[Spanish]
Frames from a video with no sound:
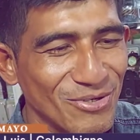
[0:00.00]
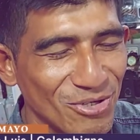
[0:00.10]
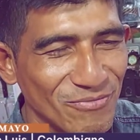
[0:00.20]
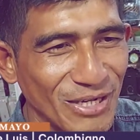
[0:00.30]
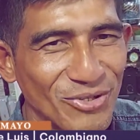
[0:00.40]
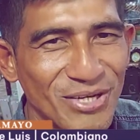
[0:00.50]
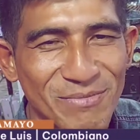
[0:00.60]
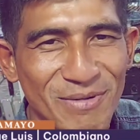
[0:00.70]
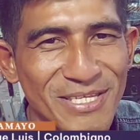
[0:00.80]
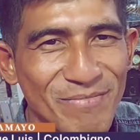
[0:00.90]
los
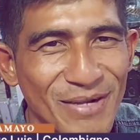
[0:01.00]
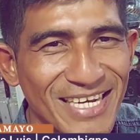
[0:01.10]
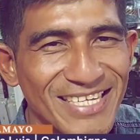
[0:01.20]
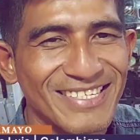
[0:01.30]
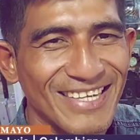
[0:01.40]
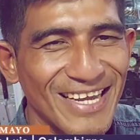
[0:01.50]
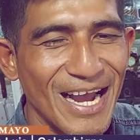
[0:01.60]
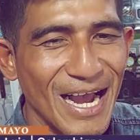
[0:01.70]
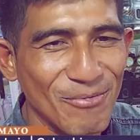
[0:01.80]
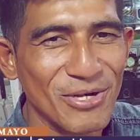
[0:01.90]
factores principales
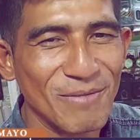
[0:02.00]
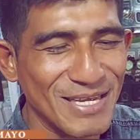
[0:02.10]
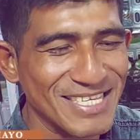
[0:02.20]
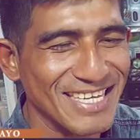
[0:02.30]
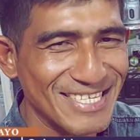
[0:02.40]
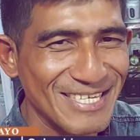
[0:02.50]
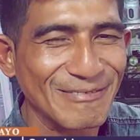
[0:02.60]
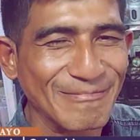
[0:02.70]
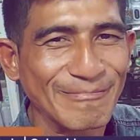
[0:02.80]
amor y paciencia.